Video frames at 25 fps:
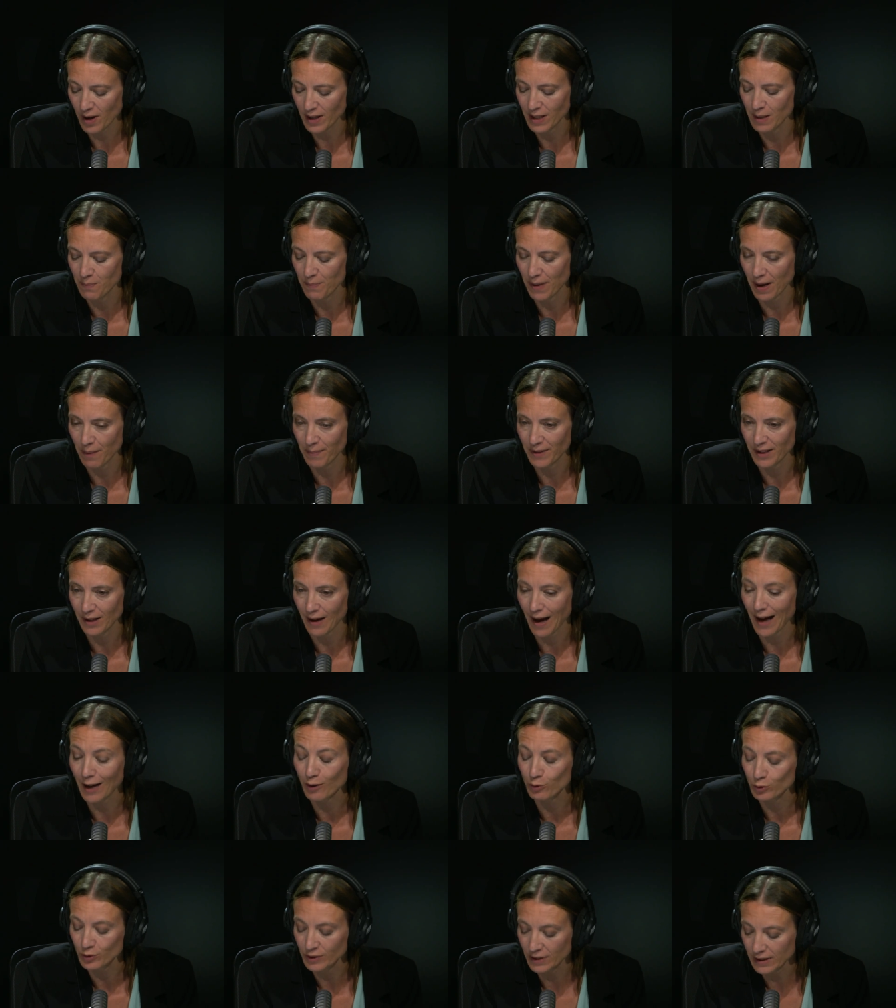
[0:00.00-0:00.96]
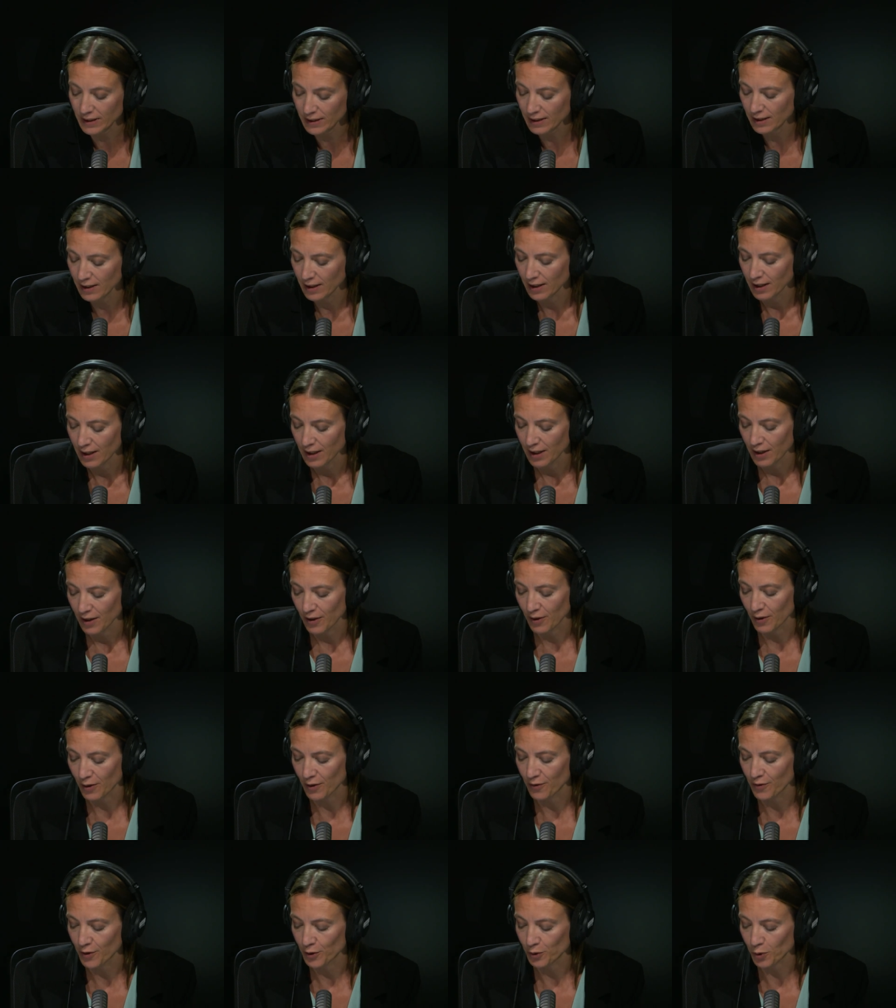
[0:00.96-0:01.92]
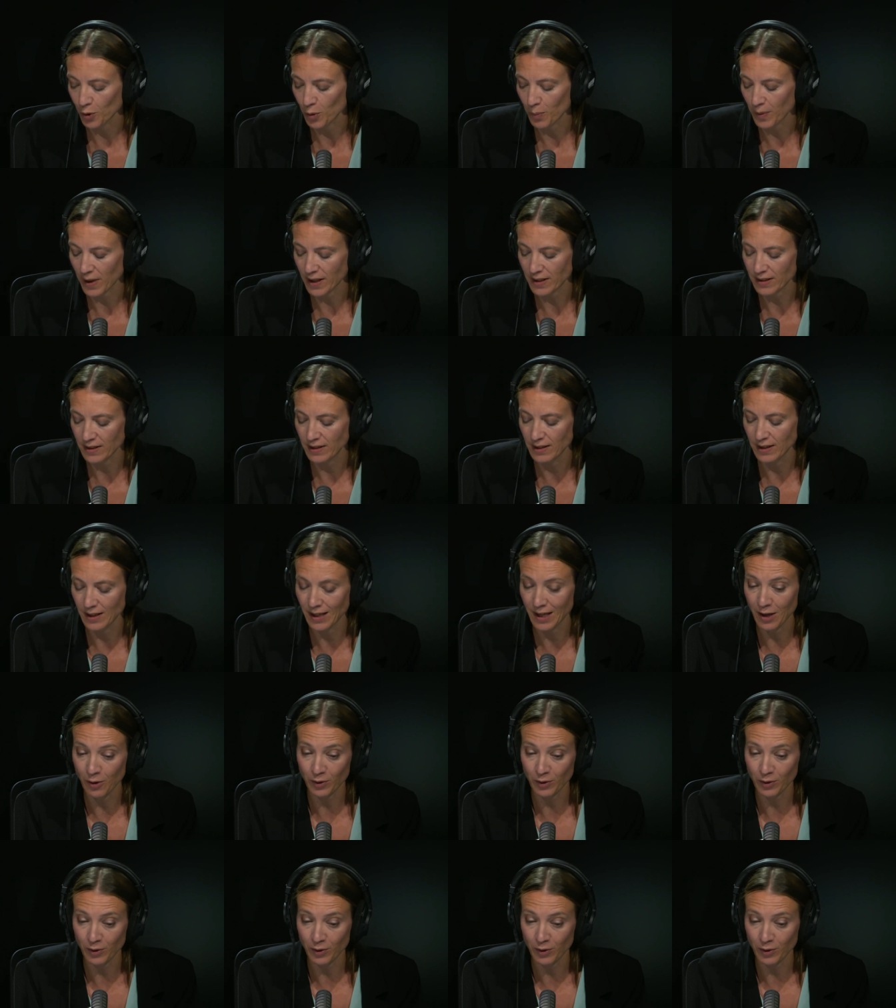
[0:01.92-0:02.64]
qui permet de raconter euh, votre pratique.